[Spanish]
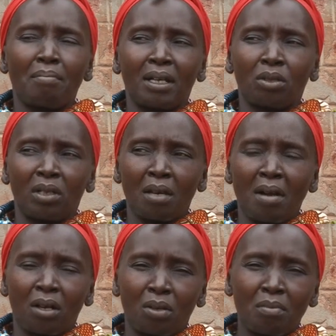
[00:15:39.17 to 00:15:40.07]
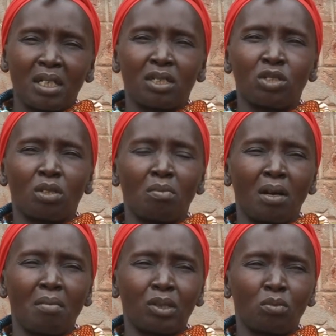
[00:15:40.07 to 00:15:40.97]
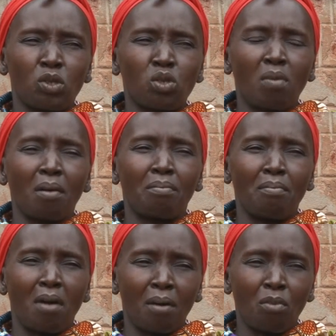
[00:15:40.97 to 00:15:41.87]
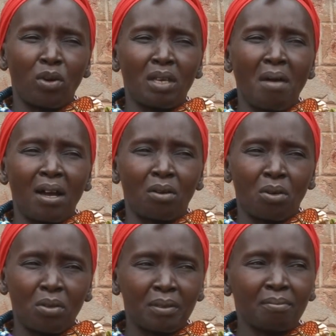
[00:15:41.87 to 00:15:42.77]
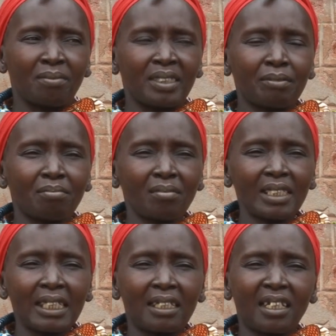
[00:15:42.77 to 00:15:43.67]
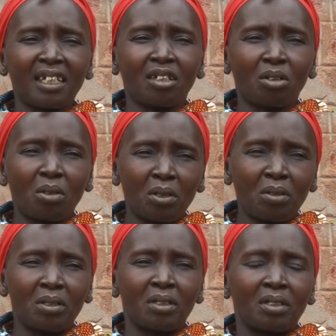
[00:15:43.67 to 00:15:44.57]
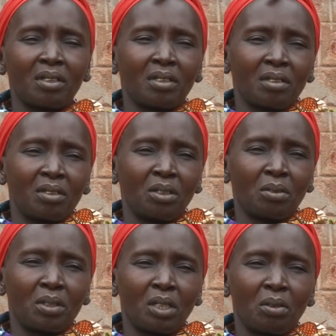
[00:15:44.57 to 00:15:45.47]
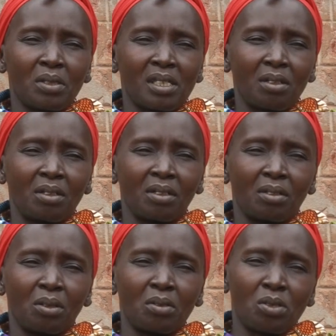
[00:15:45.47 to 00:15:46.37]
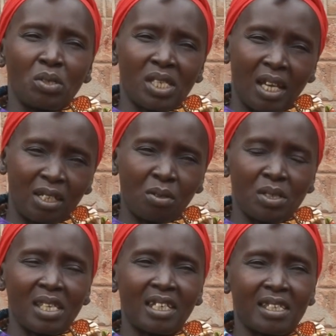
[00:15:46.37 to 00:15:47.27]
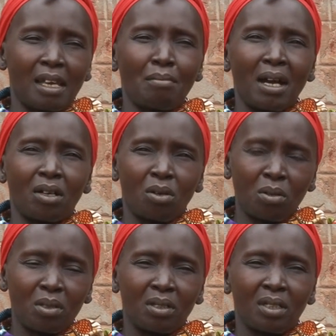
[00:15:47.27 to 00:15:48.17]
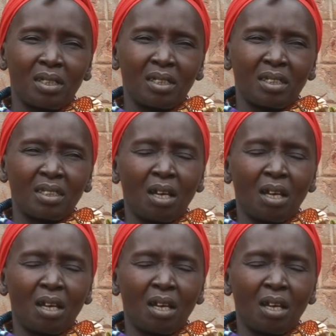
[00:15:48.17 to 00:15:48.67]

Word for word: En la mayoría de los casos que acompañamos, les hace falta lo más indispensable, que es una casita. Necesitamos también el dinero.